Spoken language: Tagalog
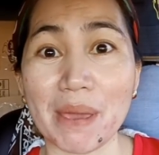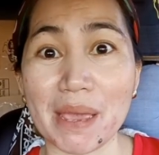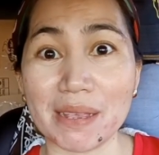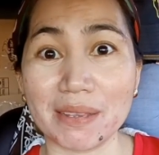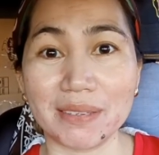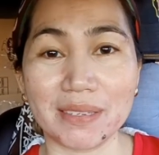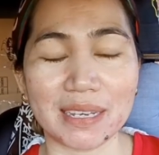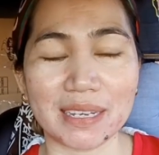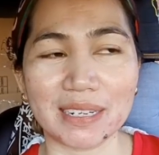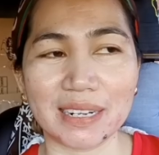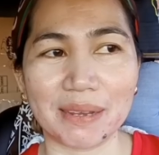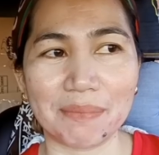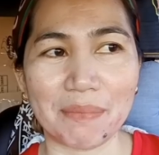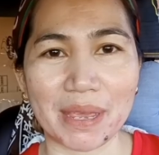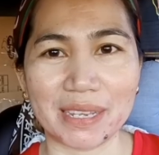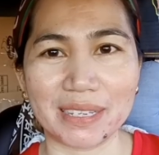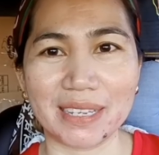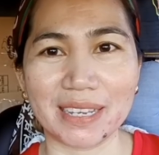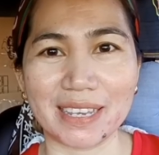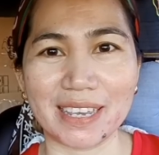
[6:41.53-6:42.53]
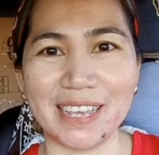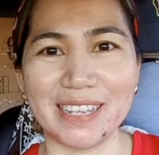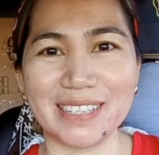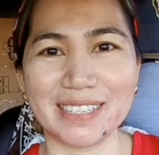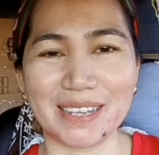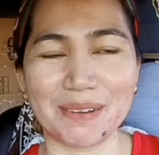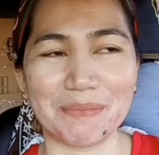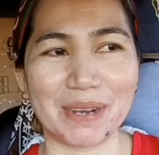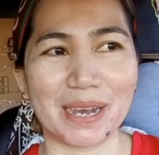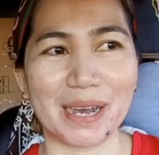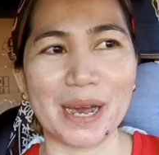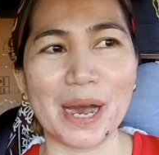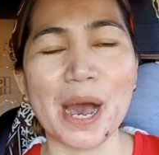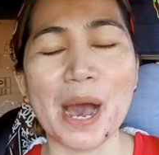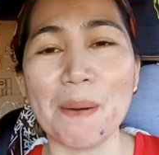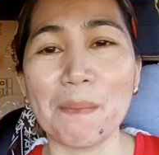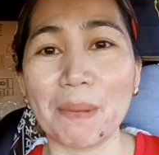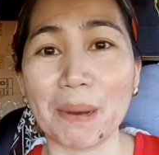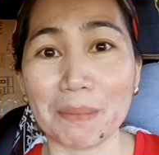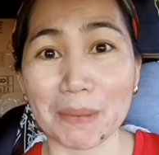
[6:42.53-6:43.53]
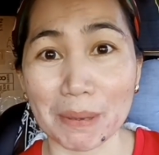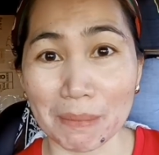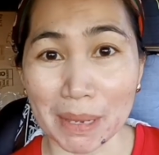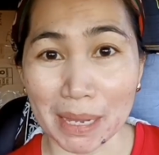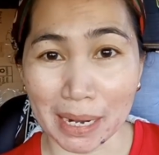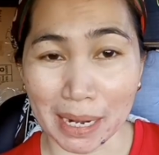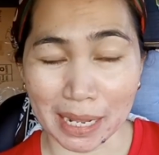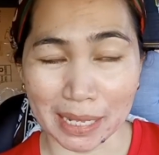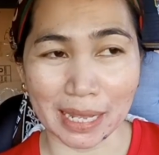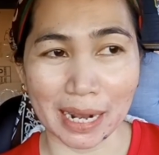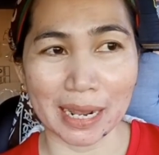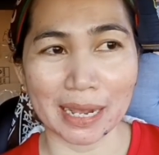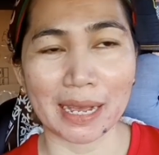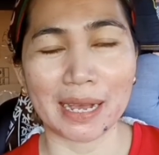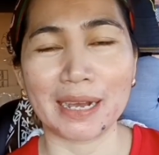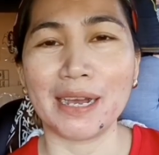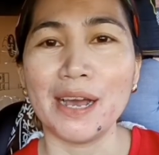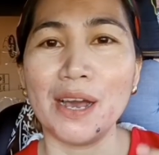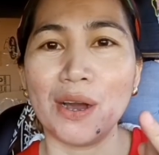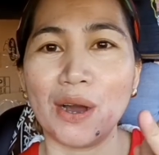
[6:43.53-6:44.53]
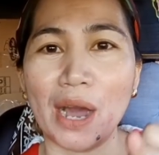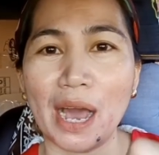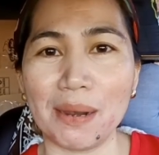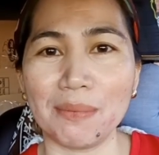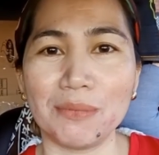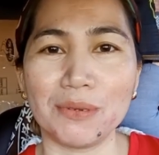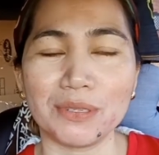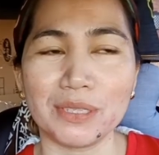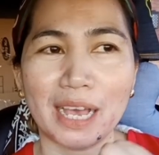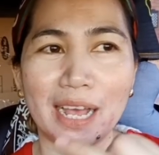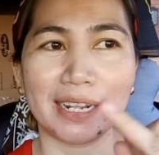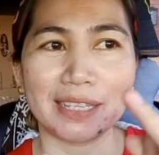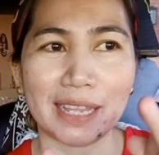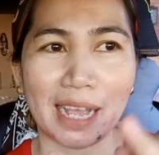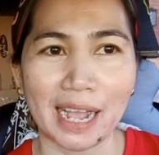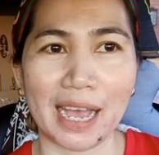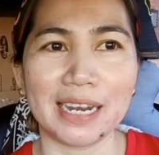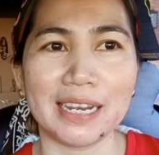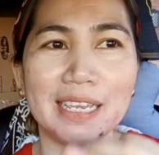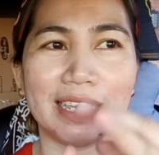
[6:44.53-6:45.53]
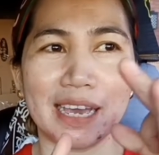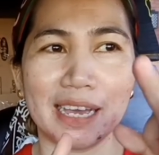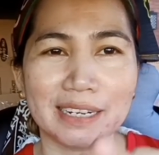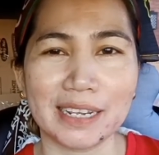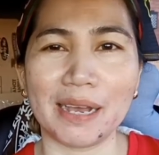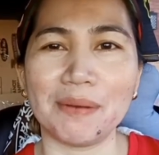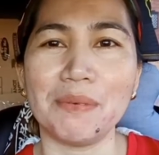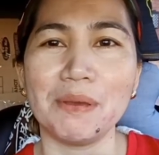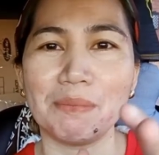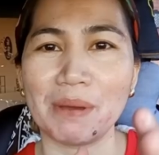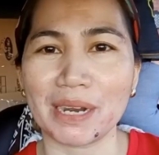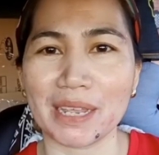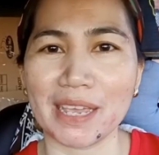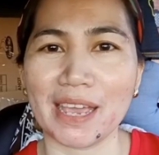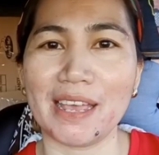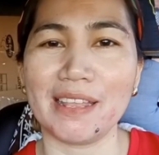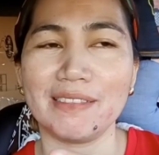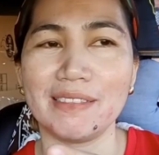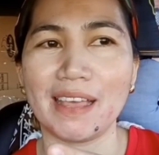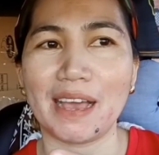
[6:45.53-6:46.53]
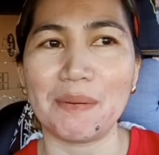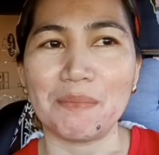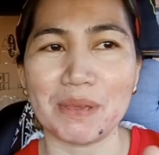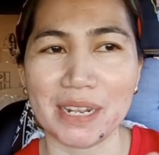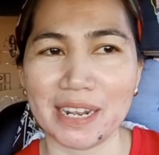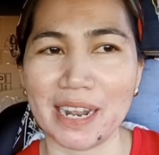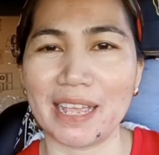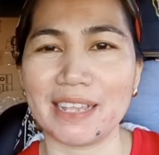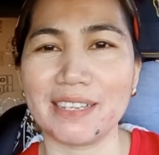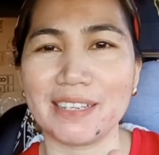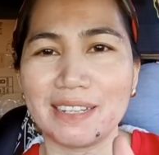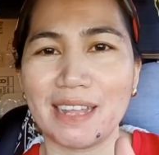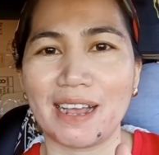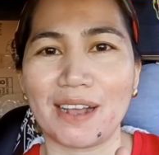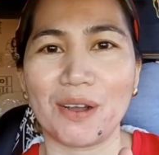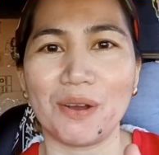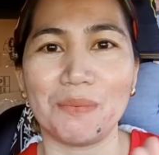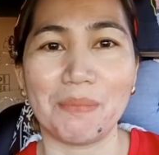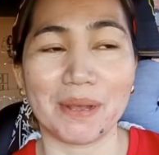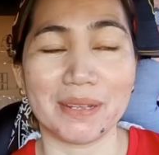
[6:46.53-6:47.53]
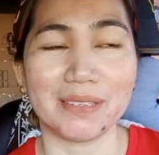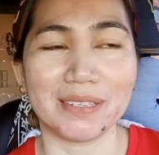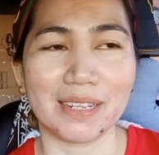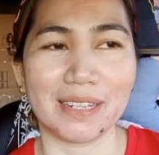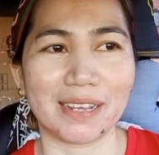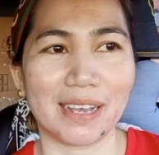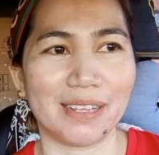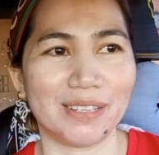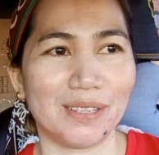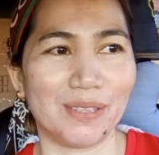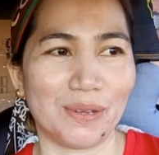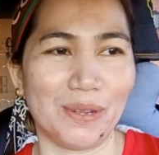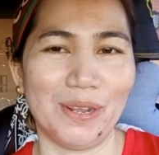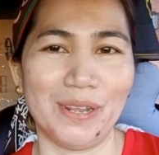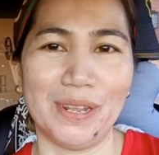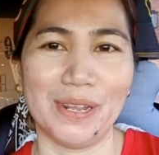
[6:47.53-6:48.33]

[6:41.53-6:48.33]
basic na basic yan sa mga mamimili talagang almusal, tanghalian, gabi merienda, midnight snack o Pansit Canton.